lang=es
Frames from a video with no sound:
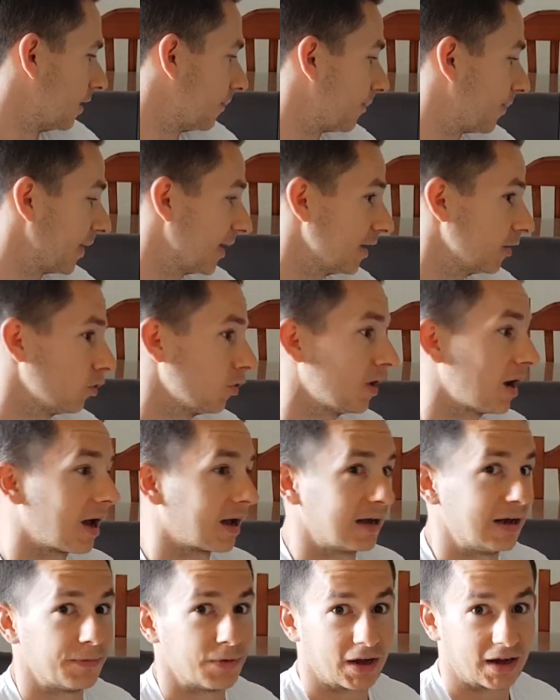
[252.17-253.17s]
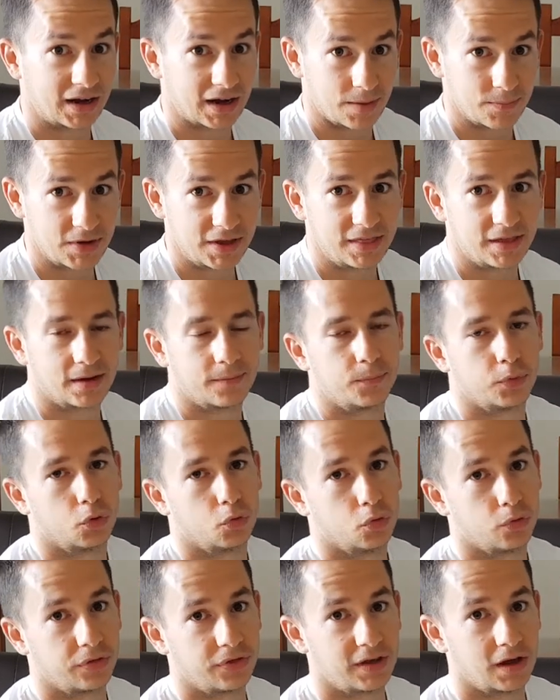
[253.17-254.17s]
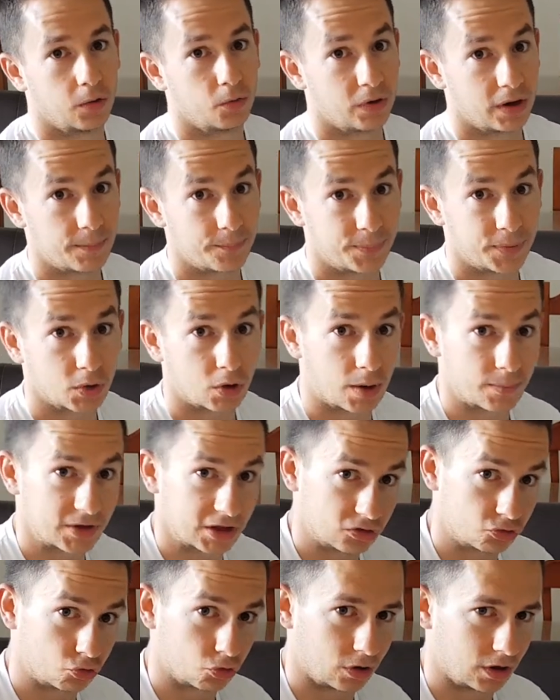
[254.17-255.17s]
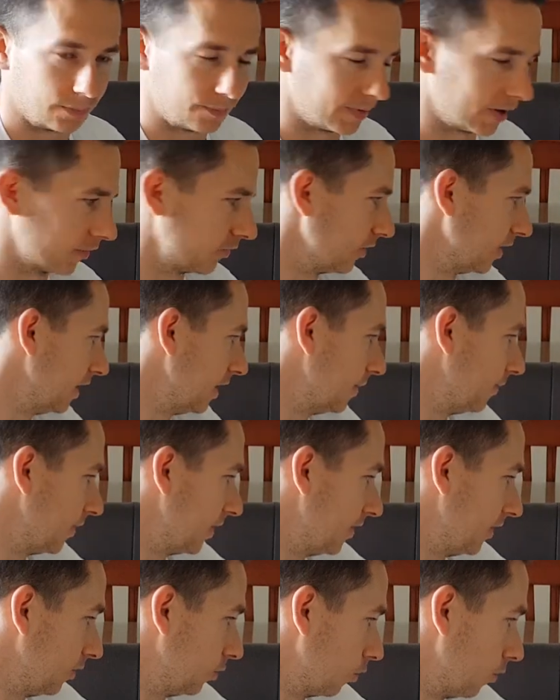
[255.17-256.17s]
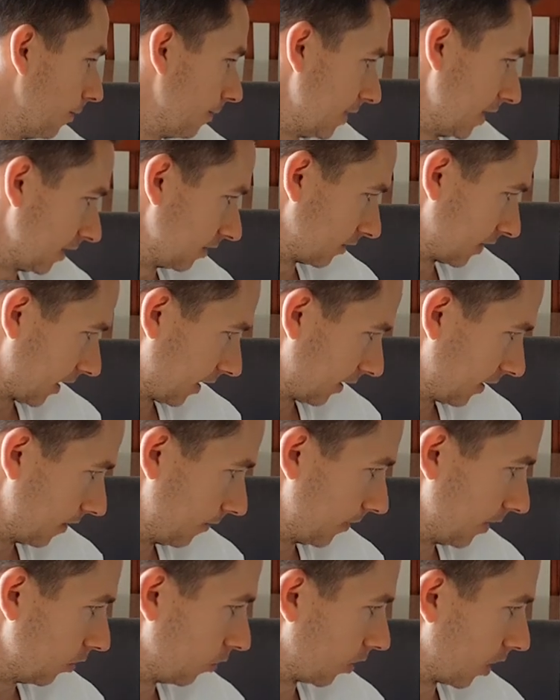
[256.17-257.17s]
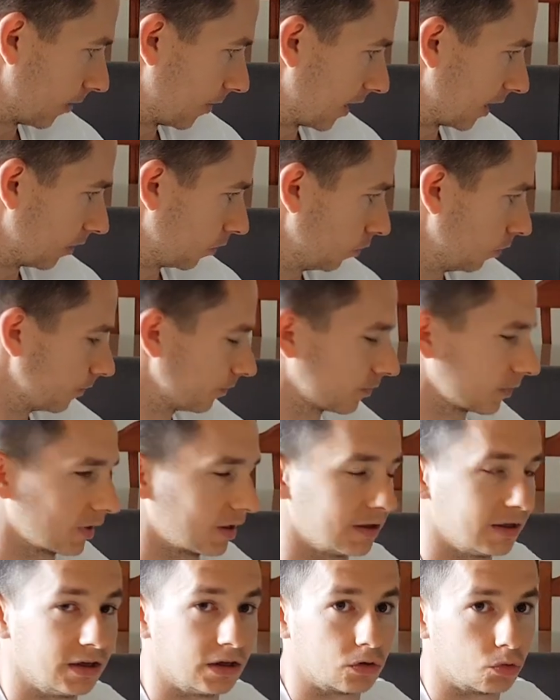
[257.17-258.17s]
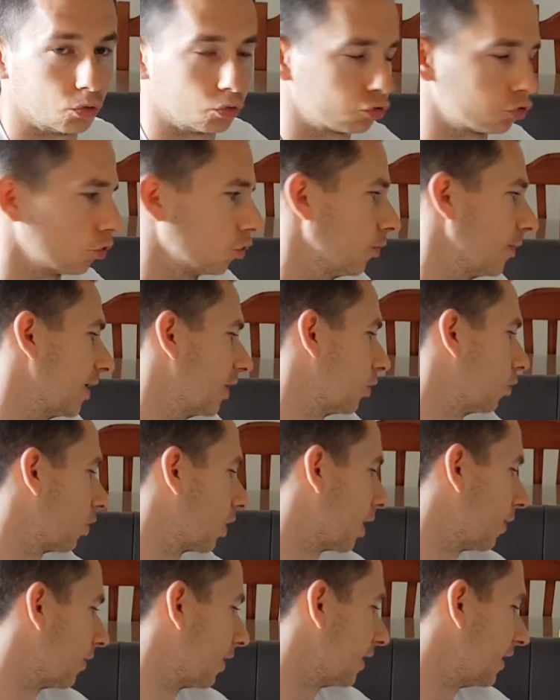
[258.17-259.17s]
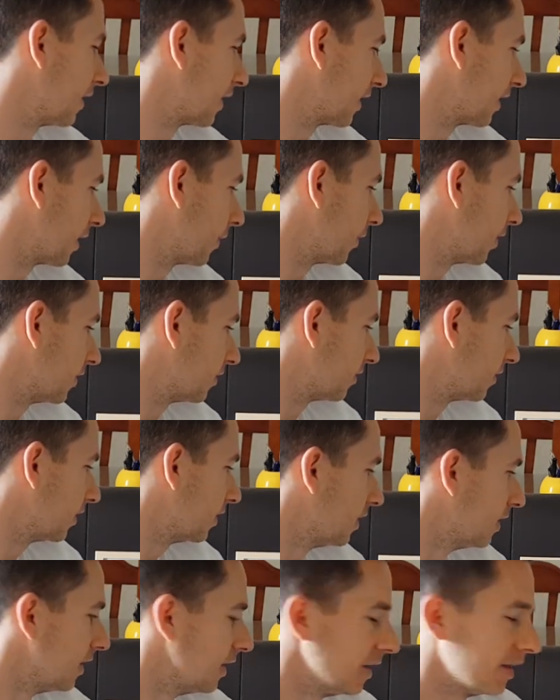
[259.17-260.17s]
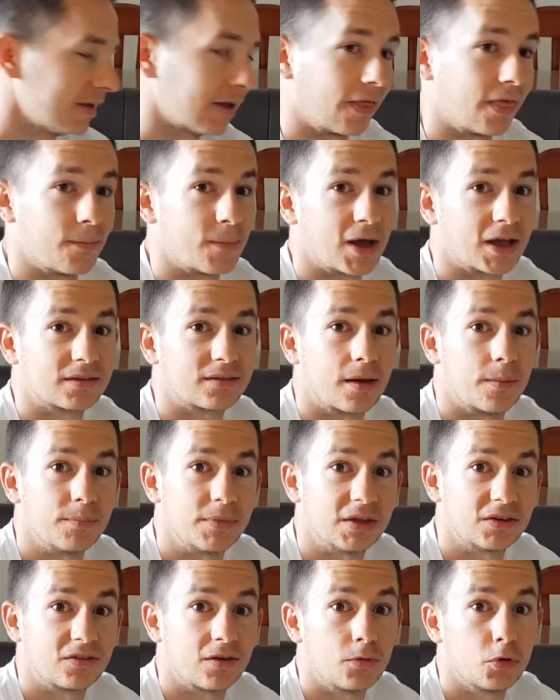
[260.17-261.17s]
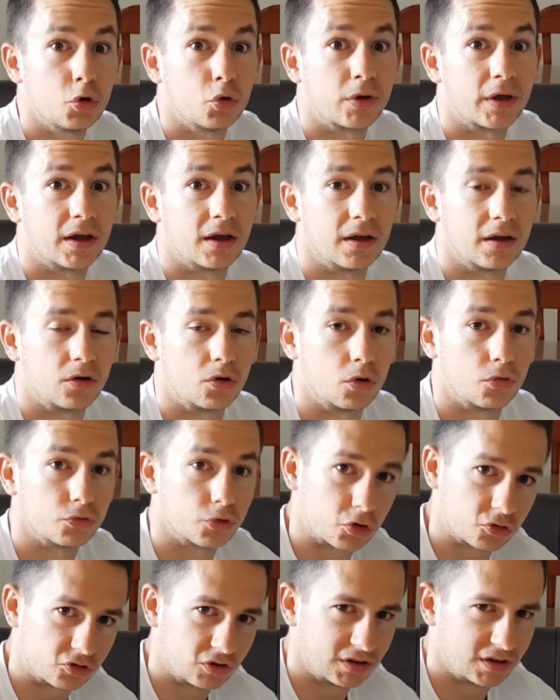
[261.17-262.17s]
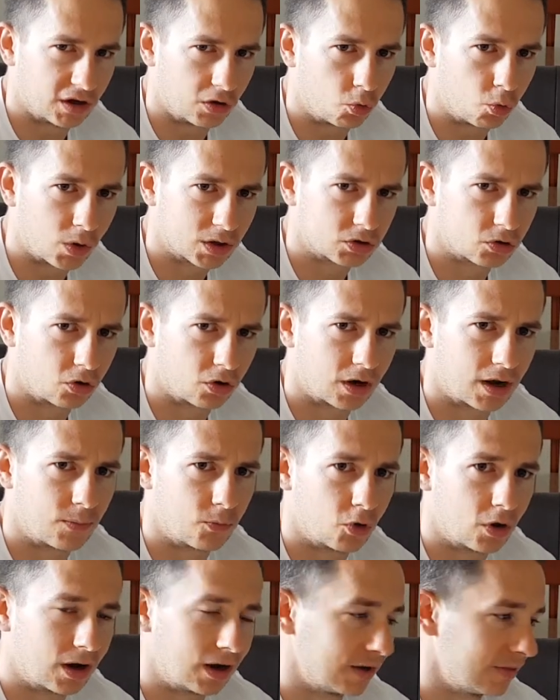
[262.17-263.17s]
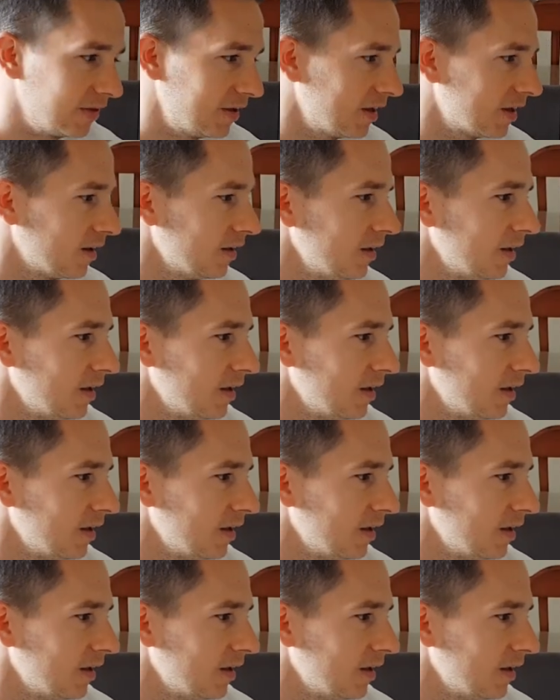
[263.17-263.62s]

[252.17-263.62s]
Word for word: pero la glibencamida producía un empeoramiento del perfil lipídico, mientras que el melón amargo incluso lo mejoraba ligeramente. Y además también se vio que con dosis de 4 gramos al día